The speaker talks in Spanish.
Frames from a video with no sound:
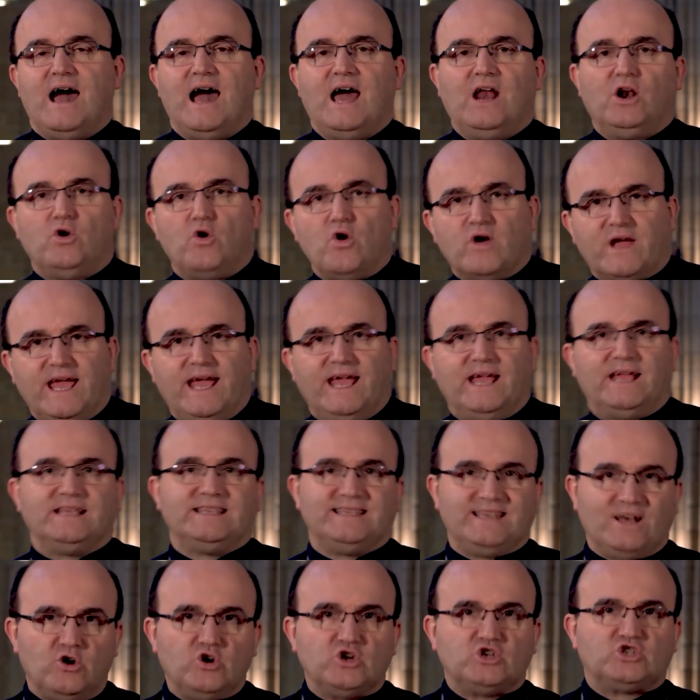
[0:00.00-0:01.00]
algo que
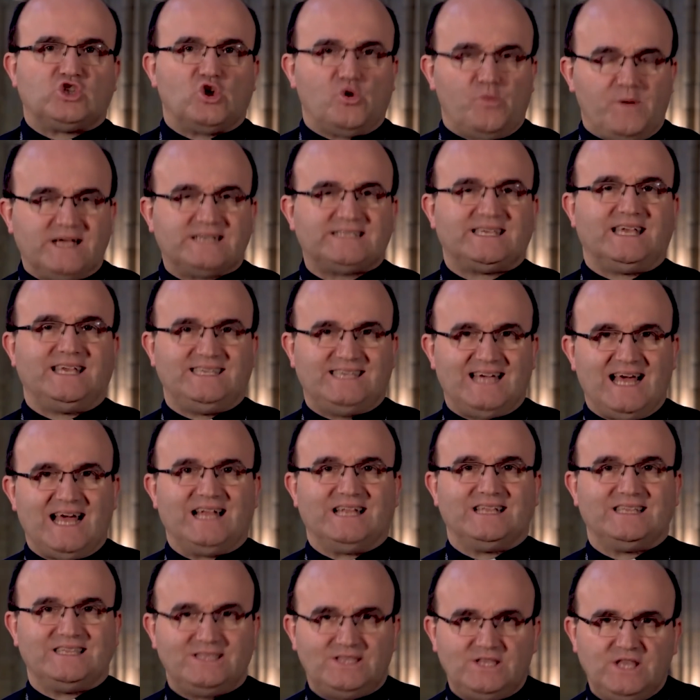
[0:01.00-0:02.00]
no estuviese
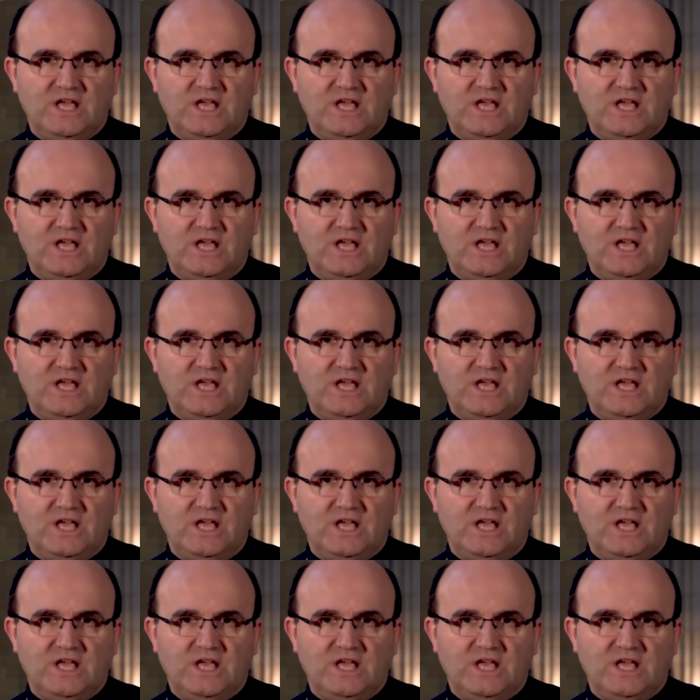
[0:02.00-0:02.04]
ya